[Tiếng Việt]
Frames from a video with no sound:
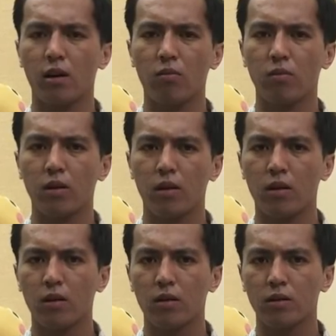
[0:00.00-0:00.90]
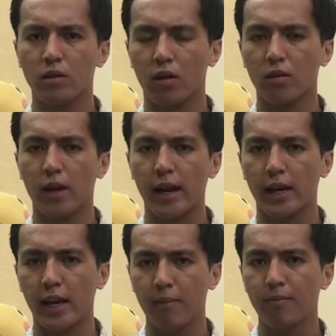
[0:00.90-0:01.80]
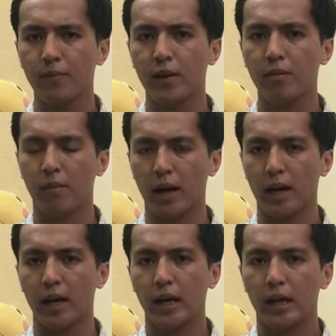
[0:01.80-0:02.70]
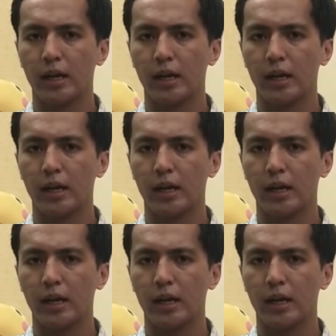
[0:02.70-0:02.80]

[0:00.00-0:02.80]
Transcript: không có rõ ràng lắm nhưng mà